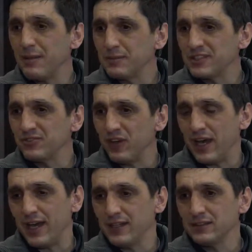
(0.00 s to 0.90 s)
des
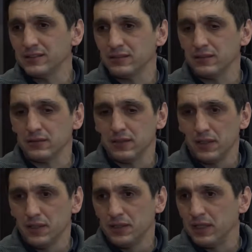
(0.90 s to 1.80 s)
Vereins. Äh,
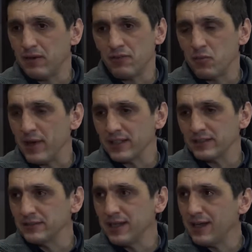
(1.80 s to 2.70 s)
da war vom
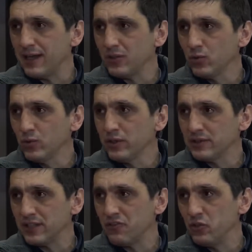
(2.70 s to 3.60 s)
ersten Tag an Ruhe,
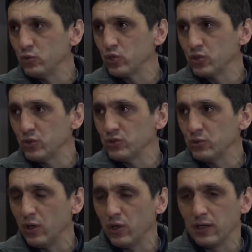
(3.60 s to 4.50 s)
sehr viel
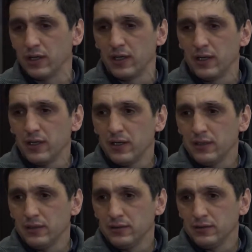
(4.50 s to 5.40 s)
Unterstützung auch
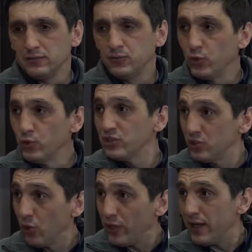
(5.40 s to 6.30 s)
für uns
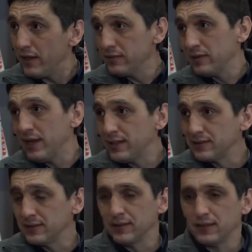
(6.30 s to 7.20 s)
neue,
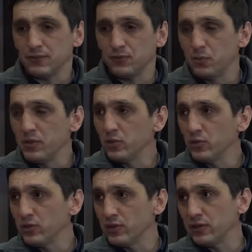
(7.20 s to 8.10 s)
heißt äh, für mich
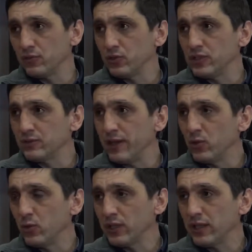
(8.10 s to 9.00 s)
und äh, für die zwei
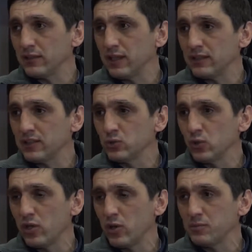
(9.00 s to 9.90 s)
Co-Trainer, die dann
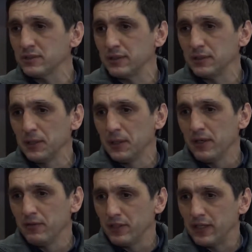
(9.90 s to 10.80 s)
dazugekommen sind.
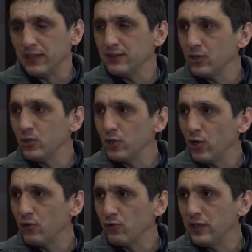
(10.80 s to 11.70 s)
Wir kannten natürlich
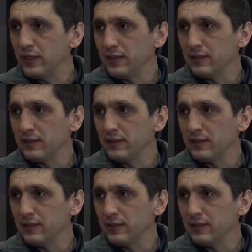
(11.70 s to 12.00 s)
auch viele